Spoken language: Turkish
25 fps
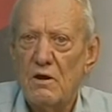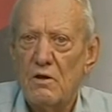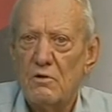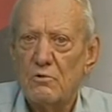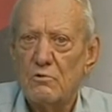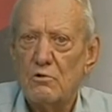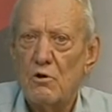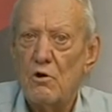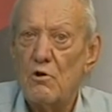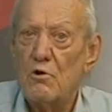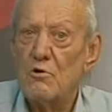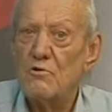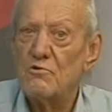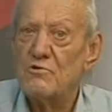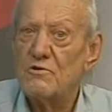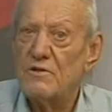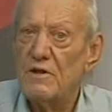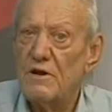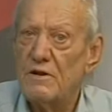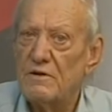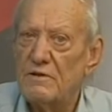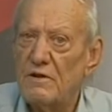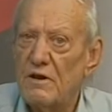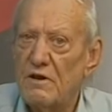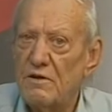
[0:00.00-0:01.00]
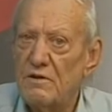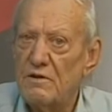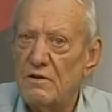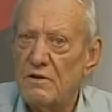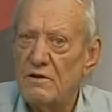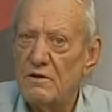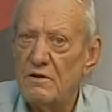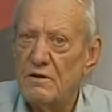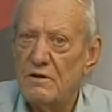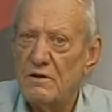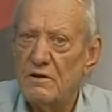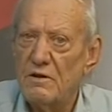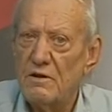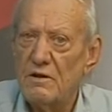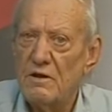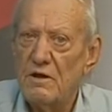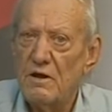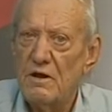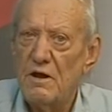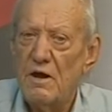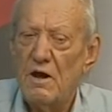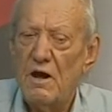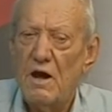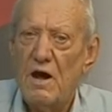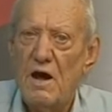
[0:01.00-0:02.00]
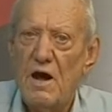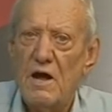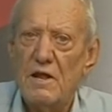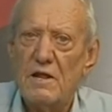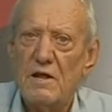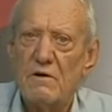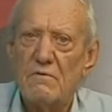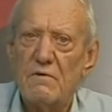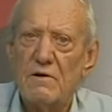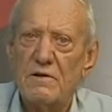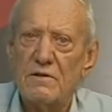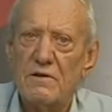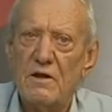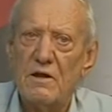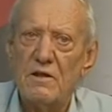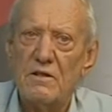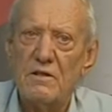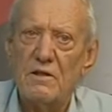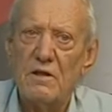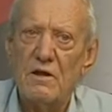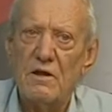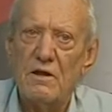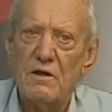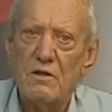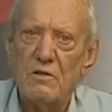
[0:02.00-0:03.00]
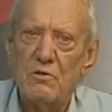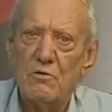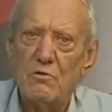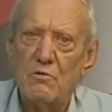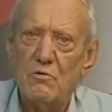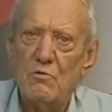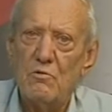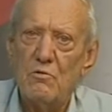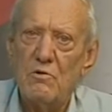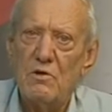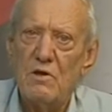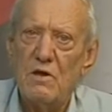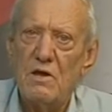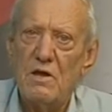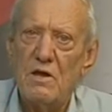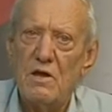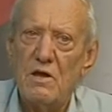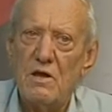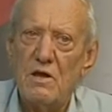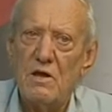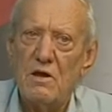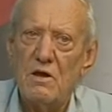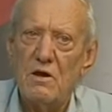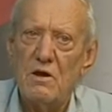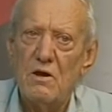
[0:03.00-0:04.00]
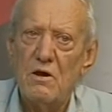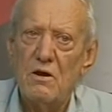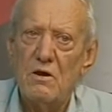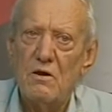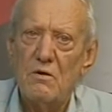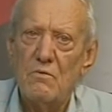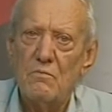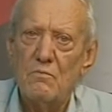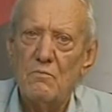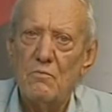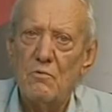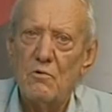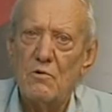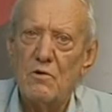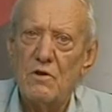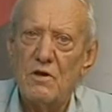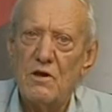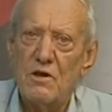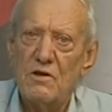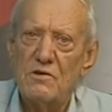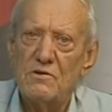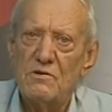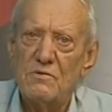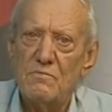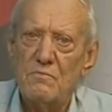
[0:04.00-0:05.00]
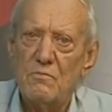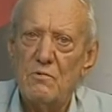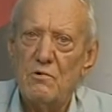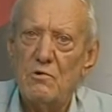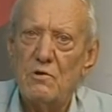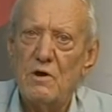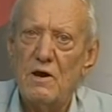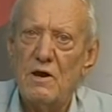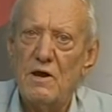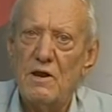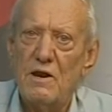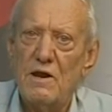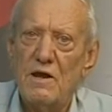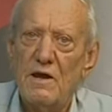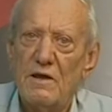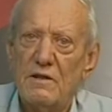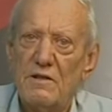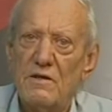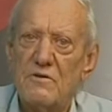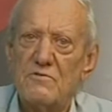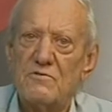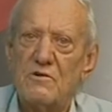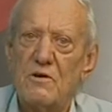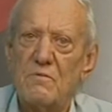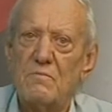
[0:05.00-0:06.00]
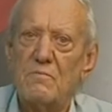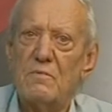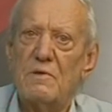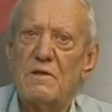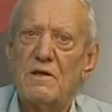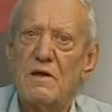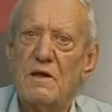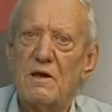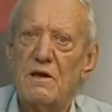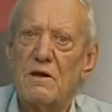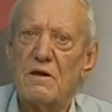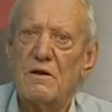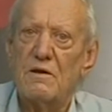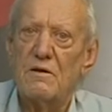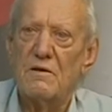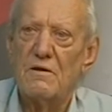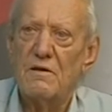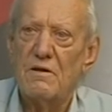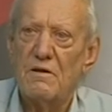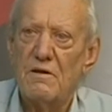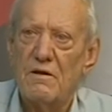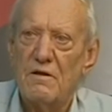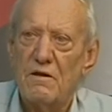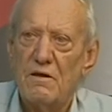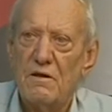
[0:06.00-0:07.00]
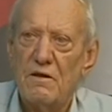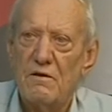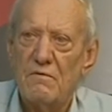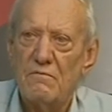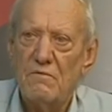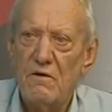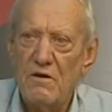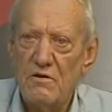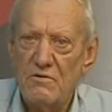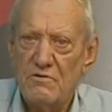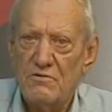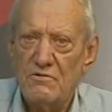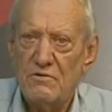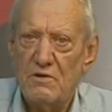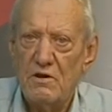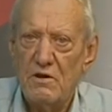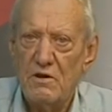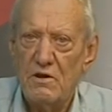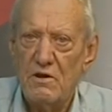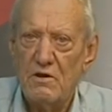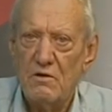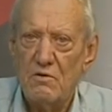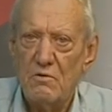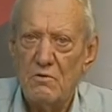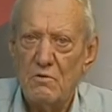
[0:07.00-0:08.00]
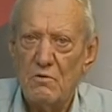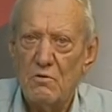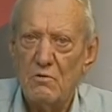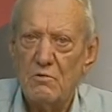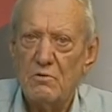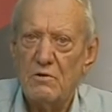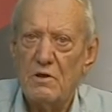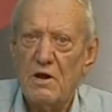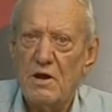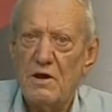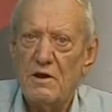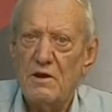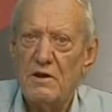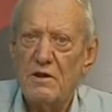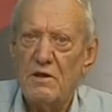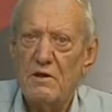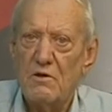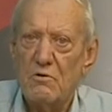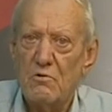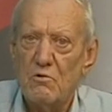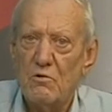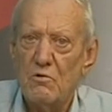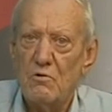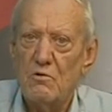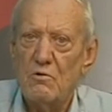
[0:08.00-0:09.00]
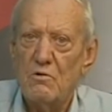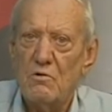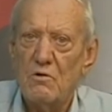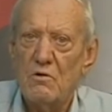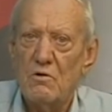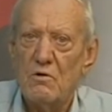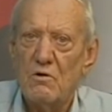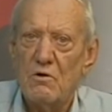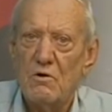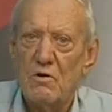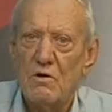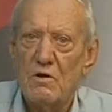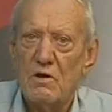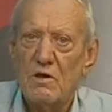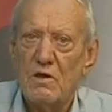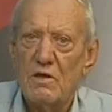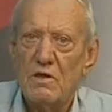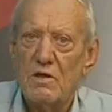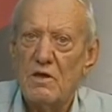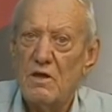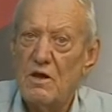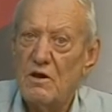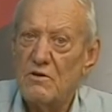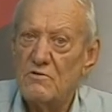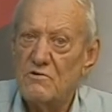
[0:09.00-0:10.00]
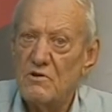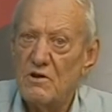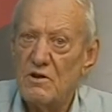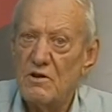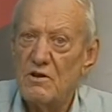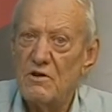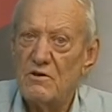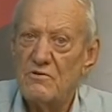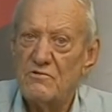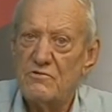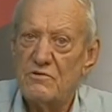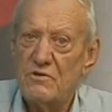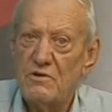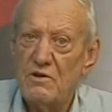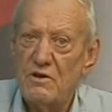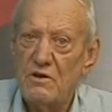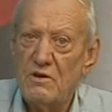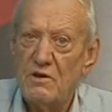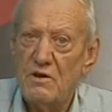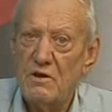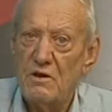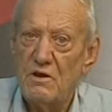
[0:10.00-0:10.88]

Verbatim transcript: Toroslardaydı. Anavatan Türkiye bu kez müdahale edecek mi diye. Ve işte o tarihi gün gerçekleşti.